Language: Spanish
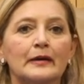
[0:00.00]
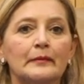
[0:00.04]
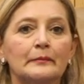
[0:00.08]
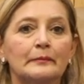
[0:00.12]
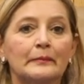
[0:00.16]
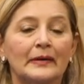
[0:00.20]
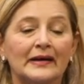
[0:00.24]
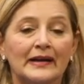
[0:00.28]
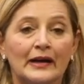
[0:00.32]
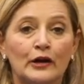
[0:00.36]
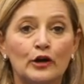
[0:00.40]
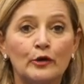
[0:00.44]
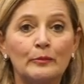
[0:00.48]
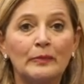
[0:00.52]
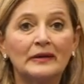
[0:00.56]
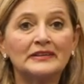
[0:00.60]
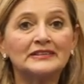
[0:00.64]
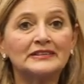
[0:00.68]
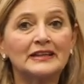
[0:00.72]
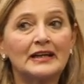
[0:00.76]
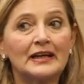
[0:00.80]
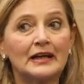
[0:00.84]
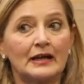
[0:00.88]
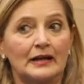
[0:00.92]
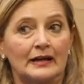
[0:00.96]
Para no
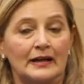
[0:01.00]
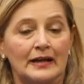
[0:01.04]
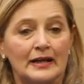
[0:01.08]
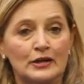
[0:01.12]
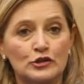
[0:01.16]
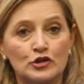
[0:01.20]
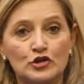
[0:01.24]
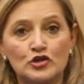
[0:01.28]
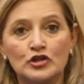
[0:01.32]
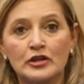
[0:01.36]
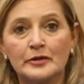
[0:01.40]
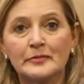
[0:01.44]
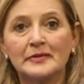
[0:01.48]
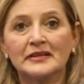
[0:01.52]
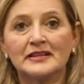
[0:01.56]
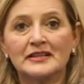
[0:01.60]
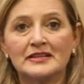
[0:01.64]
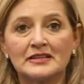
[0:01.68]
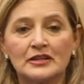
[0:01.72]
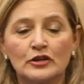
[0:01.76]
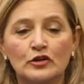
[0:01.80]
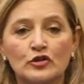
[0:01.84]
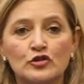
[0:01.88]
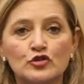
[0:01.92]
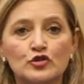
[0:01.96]
pasar esos
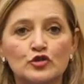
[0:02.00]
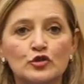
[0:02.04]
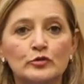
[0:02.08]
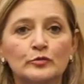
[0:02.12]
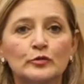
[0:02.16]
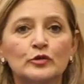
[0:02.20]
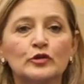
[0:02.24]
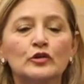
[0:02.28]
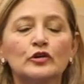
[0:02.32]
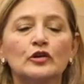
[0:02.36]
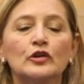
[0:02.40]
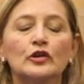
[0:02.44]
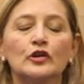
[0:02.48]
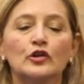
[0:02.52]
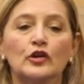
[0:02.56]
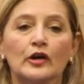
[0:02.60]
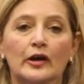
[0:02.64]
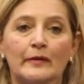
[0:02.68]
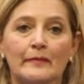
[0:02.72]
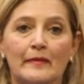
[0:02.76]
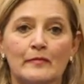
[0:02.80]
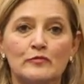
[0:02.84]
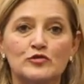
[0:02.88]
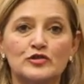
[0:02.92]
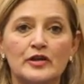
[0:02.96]
límites de consumo, lo
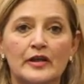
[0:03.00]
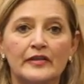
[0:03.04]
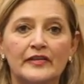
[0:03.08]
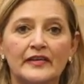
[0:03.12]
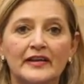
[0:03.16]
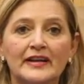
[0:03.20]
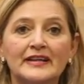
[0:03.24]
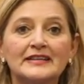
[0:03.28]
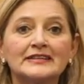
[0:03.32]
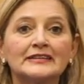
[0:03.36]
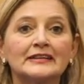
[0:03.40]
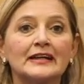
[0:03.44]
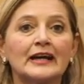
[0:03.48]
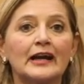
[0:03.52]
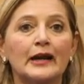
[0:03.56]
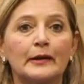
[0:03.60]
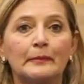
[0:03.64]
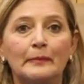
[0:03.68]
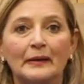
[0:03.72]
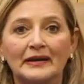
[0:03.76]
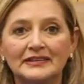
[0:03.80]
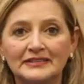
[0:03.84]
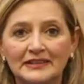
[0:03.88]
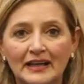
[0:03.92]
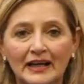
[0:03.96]
que vamos a hacer es
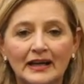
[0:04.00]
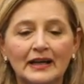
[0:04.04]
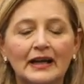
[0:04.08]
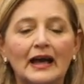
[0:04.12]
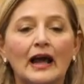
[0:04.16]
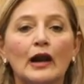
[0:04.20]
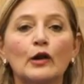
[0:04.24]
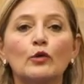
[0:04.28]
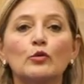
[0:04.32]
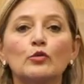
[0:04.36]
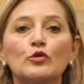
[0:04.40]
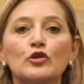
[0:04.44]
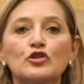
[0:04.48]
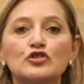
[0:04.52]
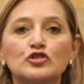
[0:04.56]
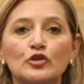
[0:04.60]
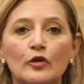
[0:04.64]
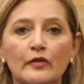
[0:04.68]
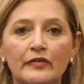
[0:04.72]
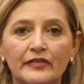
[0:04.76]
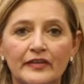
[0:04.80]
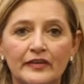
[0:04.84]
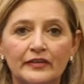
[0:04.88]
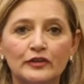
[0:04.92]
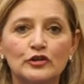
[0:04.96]
repasar algunos
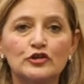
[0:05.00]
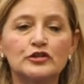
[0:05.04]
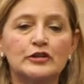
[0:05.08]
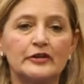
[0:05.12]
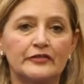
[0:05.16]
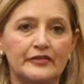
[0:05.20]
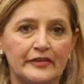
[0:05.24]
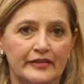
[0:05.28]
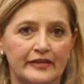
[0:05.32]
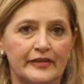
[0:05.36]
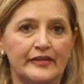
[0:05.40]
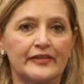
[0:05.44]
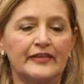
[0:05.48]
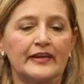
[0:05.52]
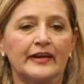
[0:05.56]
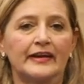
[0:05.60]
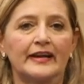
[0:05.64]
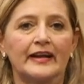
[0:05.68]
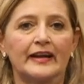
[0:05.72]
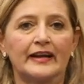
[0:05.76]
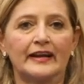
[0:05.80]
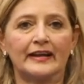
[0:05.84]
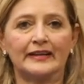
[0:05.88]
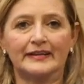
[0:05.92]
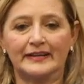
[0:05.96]
conceptos de eficiencia
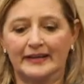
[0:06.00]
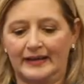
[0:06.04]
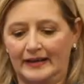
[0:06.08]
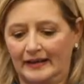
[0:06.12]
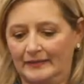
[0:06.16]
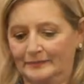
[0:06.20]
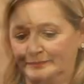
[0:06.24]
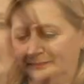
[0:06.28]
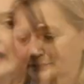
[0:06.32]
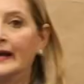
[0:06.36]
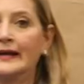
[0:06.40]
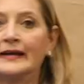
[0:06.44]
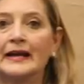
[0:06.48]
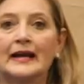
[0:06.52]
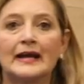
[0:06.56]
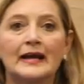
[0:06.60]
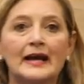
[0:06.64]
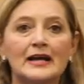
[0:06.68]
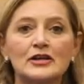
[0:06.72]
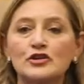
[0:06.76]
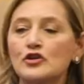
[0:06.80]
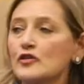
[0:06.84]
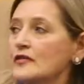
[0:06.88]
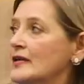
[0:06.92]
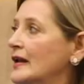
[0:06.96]
energética. En el
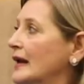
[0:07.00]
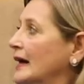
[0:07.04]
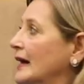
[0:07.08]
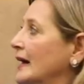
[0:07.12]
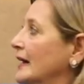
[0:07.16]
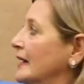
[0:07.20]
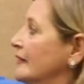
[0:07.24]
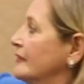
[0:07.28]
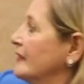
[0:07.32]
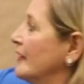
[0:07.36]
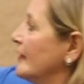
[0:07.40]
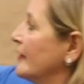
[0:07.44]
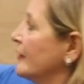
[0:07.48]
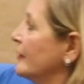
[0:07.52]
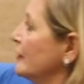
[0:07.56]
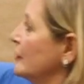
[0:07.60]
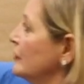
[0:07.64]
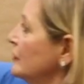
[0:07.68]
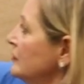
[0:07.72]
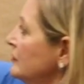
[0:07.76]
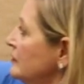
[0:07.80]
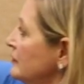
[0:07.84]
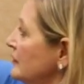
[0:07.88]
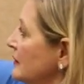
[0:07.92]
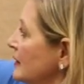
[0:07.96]
caso de la
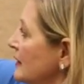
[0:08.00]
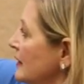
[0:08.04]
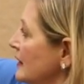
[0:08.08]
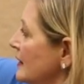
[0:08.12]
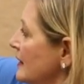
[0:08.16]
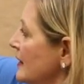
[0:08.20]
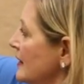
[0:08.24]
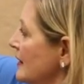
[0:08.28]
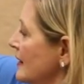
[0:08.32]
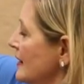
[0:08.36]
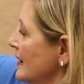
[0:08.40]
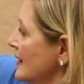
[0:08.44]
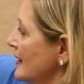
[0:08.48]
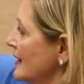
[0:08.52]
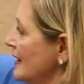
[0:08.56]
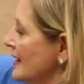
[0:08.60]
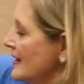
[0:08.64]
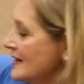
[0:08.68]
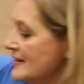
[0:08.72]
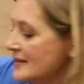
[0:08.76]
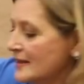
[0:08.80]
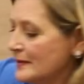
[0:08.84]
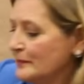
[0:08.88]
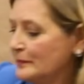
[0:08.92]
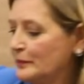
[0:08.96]
calefacción,
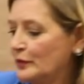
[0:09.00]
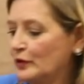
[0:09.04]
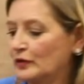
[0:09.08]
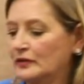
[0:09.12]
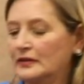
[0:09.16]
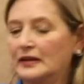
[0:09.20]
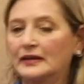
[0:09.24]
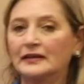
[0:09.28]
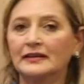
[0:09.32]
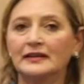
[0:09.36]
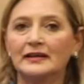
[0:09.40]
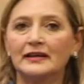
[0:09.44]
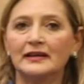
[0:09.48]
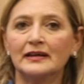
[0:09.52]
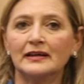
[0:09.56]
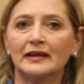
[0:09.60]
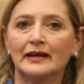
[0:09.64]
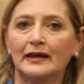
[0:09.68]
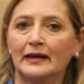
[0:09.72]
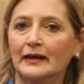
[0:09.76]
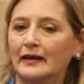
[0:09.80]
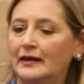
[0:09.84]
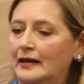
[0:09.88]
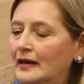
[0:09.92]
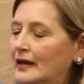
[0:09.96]
es importante
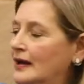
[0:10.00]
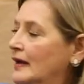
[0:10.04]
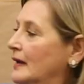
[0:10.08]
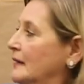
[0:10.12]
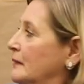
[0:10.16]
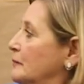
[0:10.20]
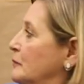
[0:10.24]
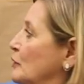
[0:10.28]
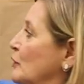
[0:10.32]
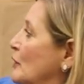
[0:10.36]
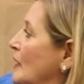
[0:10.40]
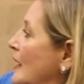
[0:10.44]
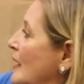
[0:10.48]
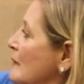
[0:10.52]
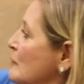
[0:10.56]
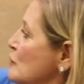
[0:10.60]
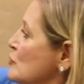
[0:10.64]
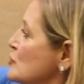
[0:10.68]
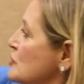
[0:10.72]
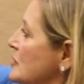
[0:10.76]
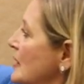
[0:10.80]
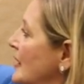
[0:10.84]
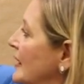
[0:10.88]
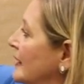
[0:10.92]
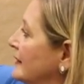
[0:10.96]
que eh,
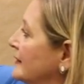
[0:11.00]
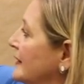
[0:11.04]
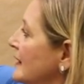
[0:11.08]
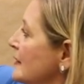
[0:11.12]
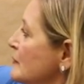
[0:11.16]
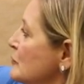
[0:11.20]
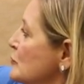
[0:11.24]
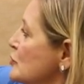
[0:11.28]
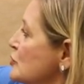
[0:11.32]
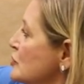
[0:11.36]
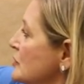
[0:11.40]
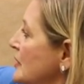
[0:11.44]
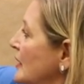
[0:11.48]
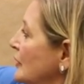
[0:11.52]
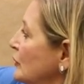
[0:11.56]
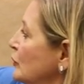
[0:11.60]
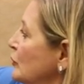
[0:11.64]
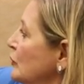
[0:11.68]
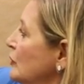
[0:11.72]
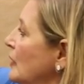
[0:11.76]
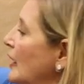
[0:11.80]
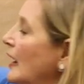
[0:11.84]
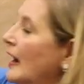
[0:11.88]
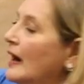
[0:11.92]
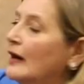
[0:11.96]
pongamos el
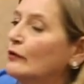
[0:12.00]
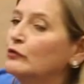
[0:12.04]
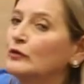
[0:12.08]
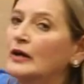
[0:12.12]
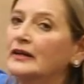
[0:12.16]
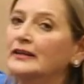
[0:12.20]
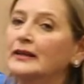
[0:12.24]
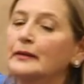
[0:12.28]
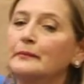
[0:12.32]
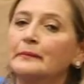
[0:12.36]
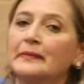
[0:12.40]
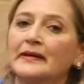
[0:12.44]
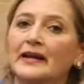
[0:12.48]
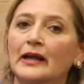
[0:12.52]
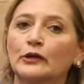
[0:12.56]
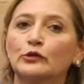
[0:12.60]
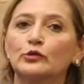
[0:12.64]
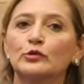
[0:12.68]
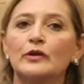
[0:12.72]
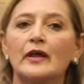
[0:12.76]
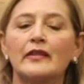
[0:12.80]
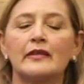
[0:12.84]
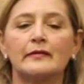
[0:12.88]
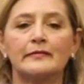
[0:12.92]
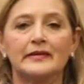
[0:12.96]
termostato a una
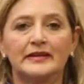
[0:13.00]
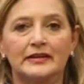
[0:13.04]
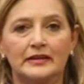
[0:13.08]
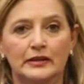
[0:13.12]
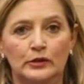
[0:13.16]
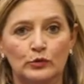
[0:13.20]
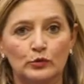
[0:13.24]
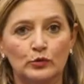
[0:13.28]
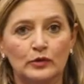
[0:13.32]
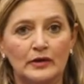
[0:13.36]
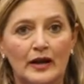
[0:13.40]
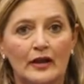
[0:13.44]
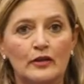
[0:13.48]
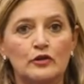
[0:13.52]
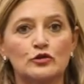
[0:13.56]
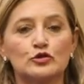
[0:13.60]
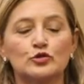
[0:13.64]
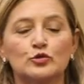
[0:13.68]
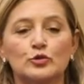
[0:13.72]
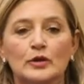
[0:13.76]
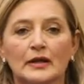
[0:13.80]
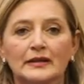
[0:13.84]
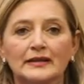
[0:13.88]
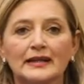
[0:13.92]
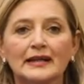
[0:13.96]
temperatura de 21 grados
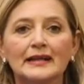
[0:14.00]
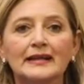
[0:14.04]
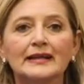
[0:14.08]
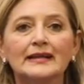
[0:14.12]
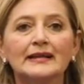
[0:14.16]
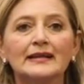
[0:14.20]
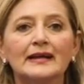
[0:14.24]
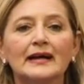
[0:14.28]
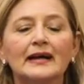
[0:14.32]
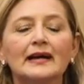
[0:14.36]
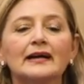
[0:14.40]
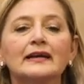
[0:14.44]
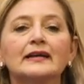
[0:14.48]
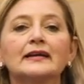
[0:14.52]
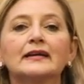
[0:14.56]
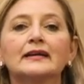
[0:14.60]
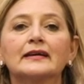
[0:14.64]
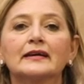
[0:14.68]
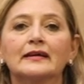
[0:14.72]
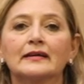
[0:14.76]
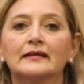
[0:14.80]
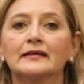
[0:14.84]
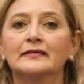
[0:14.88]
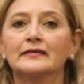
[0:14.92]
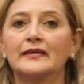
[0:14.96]
durante el día y,
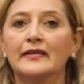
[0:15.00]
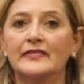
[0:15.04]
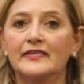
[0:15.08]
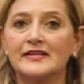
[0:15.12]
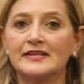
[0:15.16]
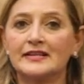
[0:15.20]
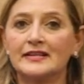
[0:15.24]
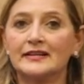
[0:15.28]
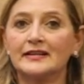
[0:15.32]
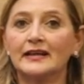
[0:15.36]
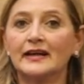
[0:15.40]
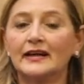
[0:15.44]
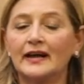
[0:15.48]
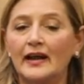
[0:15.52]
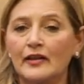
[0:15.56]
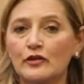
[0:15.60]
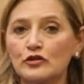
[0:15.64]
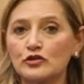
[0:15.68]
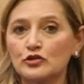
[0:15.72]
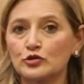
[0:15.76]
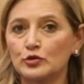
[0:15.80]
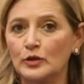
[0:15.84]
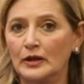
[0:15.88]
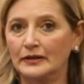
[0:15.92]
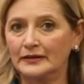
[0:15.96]
y 17
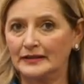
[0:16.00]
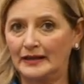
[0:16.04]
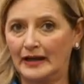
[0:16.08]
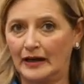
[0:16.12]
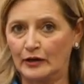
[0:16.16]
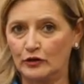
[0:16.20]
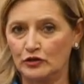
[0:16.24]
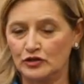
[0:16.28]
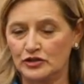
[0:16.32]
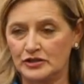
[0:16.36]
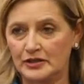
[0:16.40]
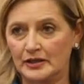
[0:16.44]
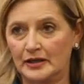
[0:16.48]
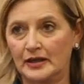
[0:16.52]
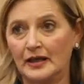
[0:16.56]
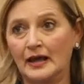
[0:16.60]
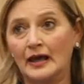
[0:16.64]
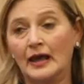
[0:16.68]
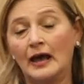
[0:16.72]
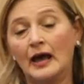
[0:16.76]
grados durante la noche.